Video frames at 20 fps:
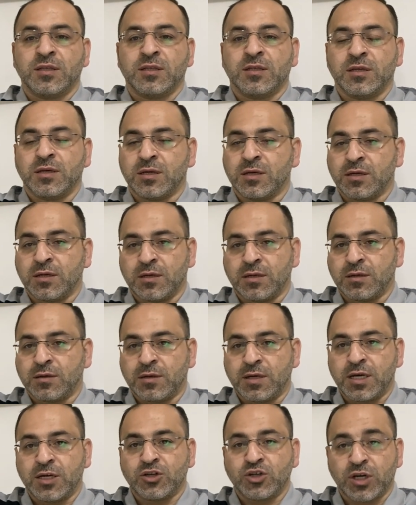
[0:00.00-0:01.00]

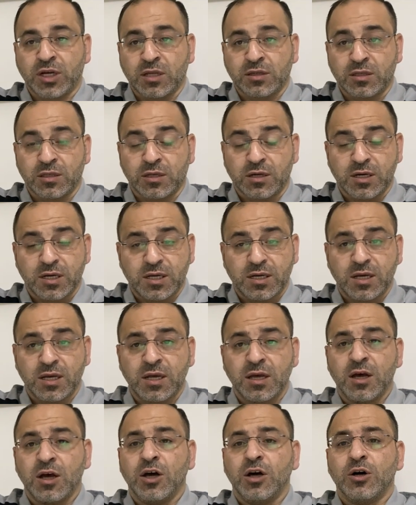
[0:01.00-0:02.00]
تهاجر عن
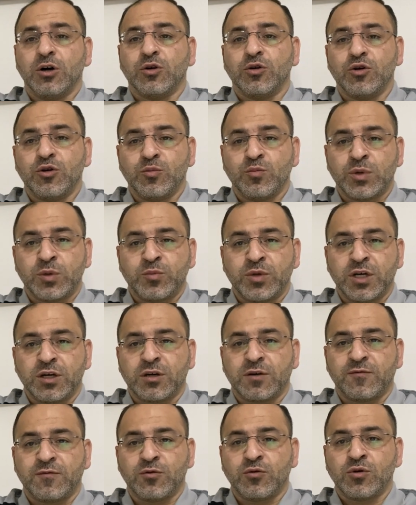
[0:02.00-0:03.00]
طريقها وهم
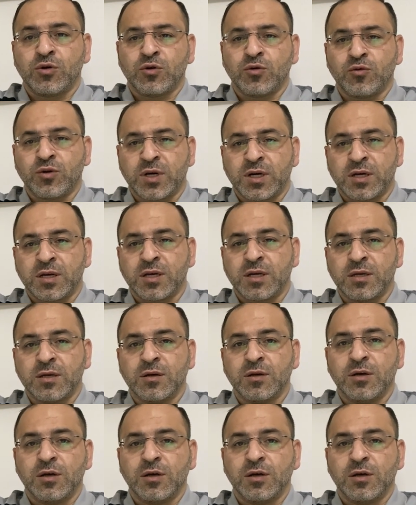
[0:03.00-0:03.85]
بيعرفوا كل ورقة